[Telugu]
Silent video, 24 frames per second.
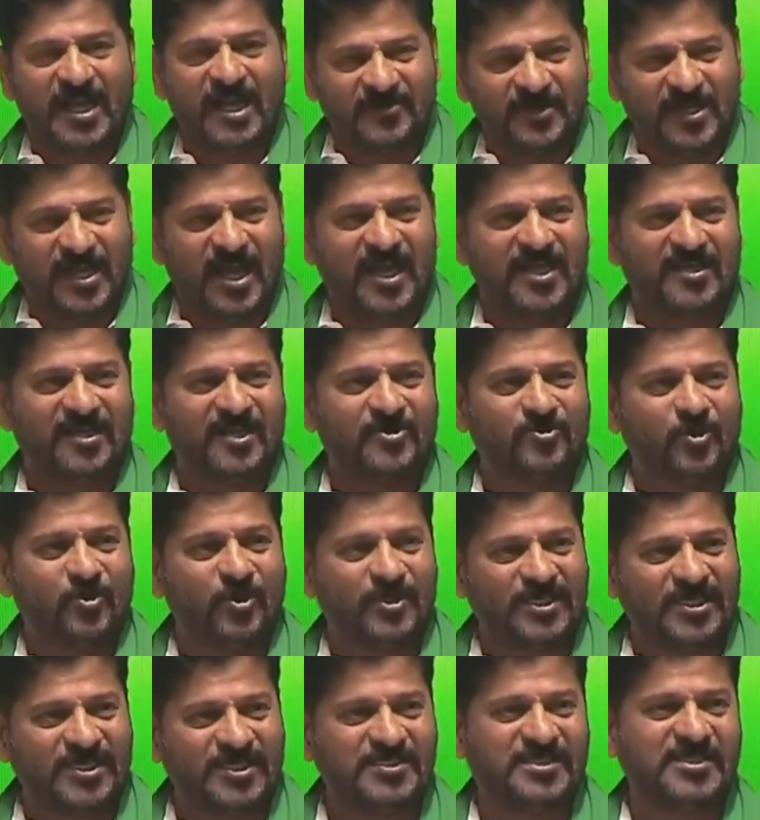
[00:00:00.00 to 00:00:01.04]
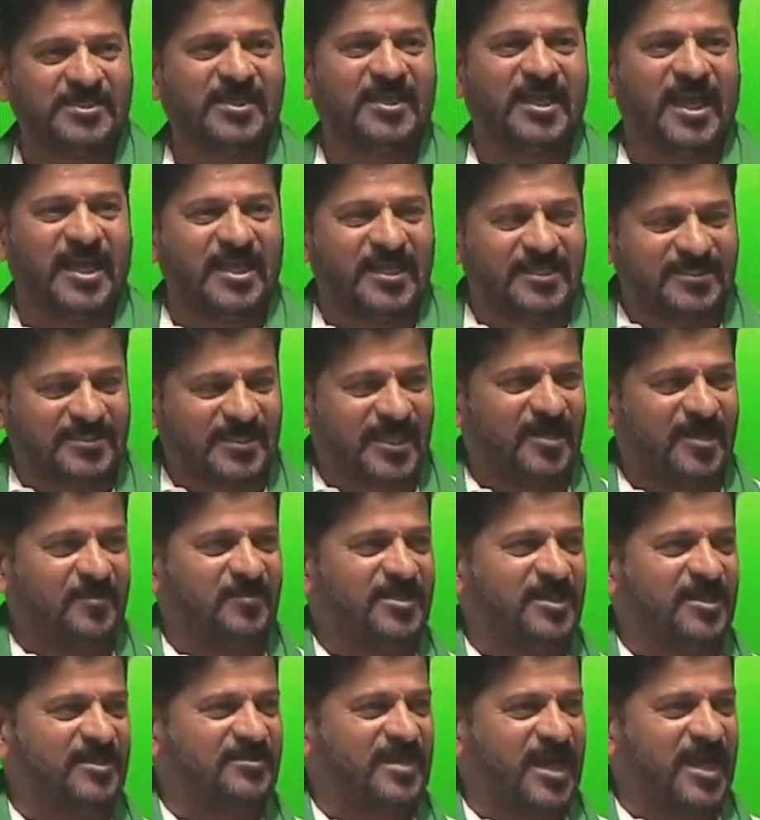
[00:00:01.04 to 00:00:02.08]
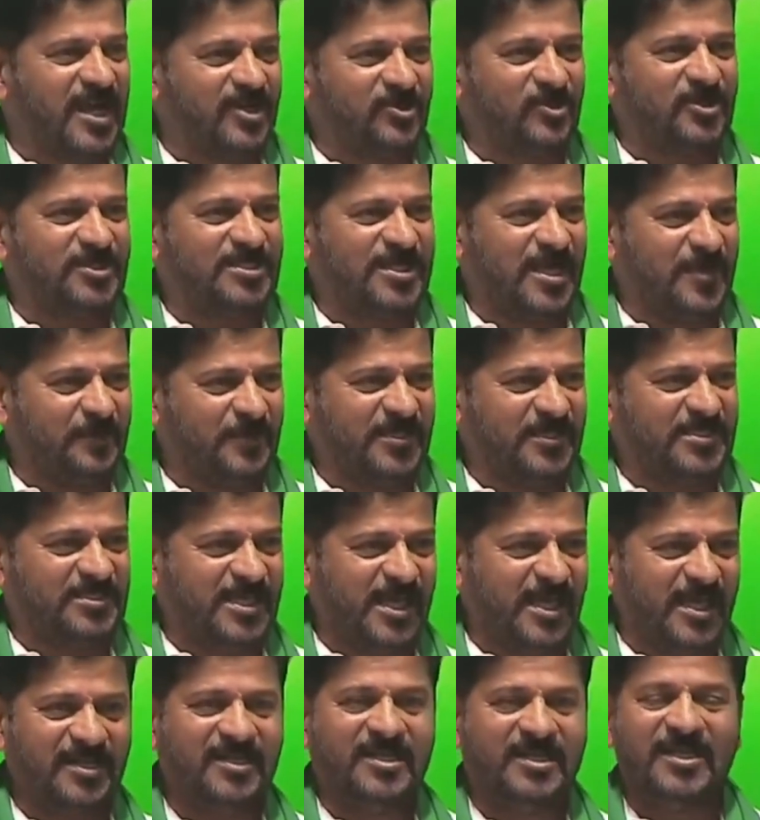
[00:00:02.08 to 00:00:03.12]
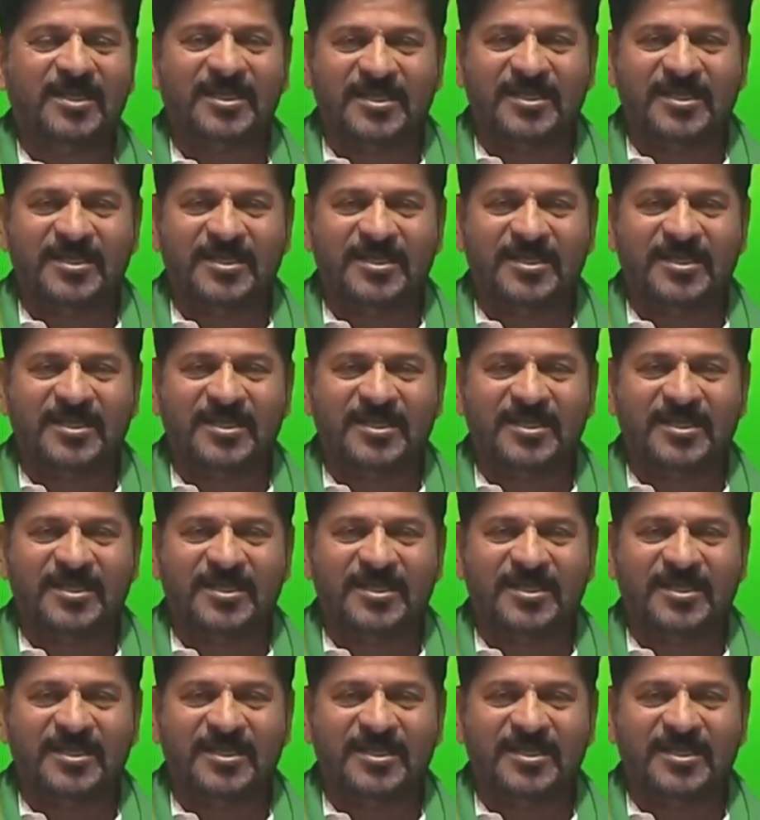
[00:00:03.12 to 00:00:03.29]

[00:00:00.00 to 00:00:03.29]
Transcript: అధికారులను కొట్టించి కలెక్టర్ల మీద దాడులు చేపించి